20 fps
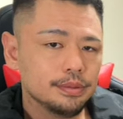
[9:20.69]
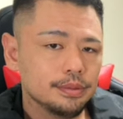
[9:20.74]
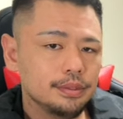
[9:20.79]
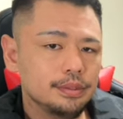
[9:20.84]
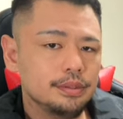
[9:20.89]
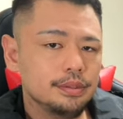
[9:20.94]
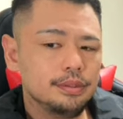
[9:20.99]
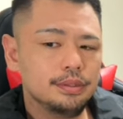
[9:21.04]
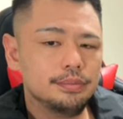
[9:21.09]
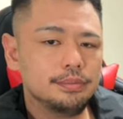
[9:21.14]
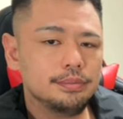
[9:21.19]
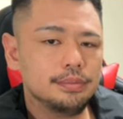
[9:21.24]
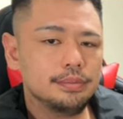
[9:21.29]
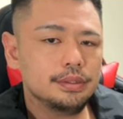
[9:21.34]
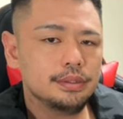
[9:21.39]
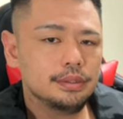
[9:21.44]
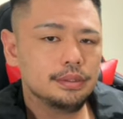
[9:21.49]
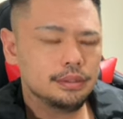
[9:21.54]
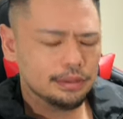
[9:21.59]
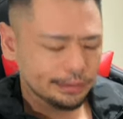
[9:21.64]
もう
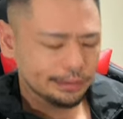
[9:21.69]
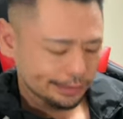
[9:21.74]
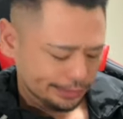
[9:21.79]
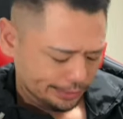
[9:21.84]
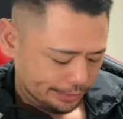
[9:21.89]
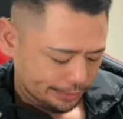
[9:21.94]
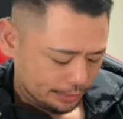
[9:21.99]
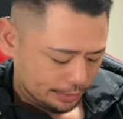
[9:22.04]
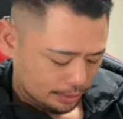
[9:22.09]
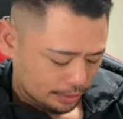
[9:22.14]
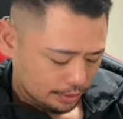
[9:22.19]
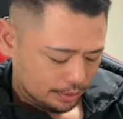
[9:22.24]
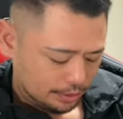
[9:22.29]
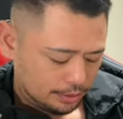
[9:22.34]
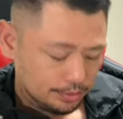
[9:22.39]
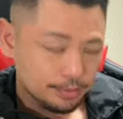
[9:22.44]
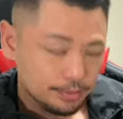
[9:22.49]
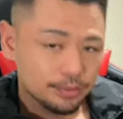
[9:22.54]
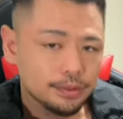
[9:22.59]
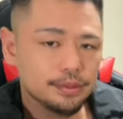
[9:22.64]
ルンルンも
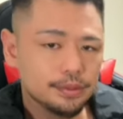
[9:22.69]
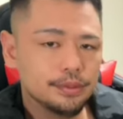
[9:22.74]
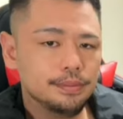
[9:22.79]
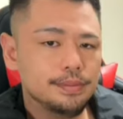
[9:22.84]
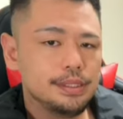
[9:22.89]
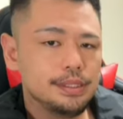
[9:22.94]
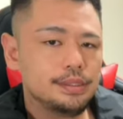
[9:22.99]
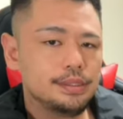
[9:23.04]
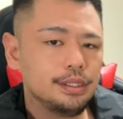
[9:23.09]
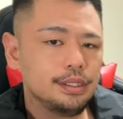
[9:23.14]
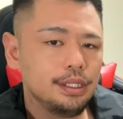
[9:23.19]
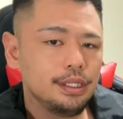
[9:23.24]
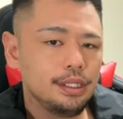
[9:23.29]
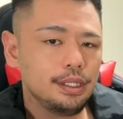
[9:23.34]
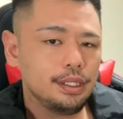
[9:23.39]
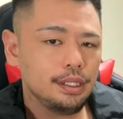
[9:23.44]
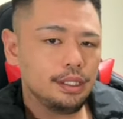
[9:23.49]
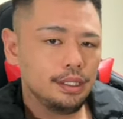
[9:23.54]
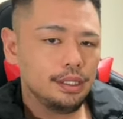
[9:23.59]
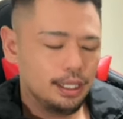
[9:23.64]
もう別
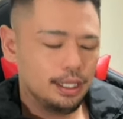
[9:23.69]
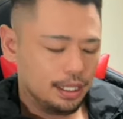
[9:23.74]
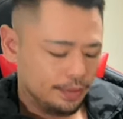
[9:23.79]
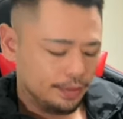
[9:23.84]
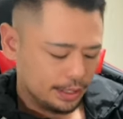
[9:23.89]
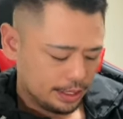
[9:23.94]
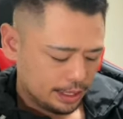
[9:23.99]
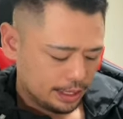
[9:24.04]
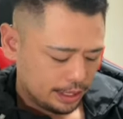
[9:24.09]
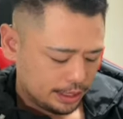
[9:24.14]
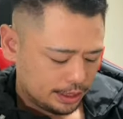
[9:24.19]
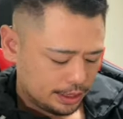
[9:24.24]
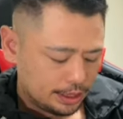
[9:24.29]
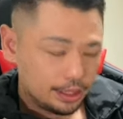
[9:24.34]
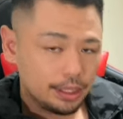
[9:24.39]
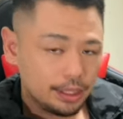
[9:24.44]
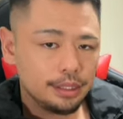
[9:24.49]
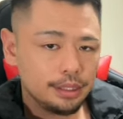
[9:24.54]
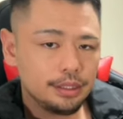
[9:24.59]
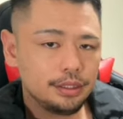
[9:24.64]
に合わない
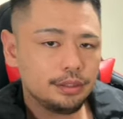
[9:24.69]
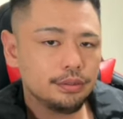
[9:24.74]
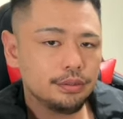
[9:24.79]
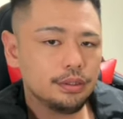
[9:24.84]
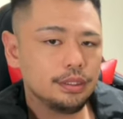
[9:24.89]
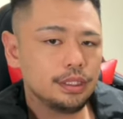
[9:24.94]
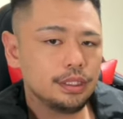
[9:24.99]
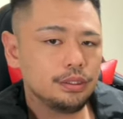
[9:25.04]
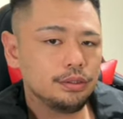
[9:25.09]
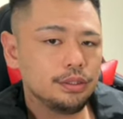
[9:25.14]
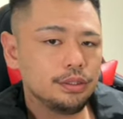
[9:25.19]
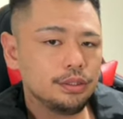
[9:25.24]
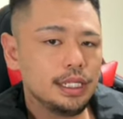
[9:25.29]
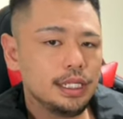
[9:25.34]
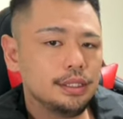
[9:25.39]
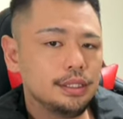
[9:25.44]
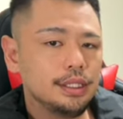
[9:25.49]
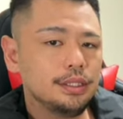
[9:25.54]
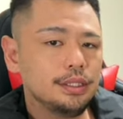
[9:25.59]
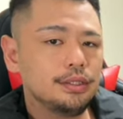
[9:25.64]
し、一人でちょっ
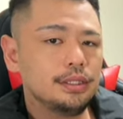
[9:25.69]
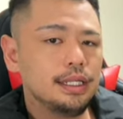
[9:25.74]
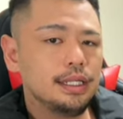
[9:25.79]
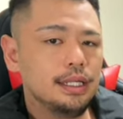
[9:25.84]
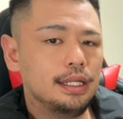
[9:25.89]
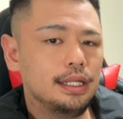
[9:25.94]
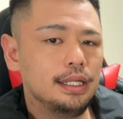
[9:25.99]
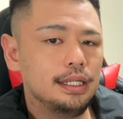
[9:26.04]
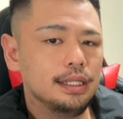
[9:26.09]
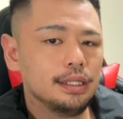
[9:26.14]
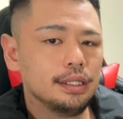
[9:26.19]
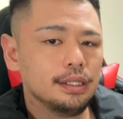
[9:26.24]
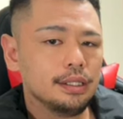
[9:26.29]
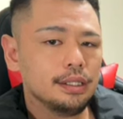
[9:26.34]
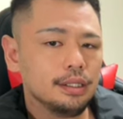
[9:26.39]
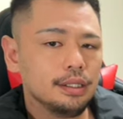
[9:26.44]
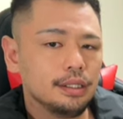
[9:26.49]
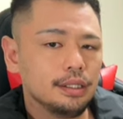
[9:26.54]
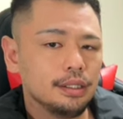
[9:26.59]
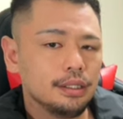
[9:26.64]
とやっていくか
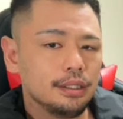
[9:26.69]
ら、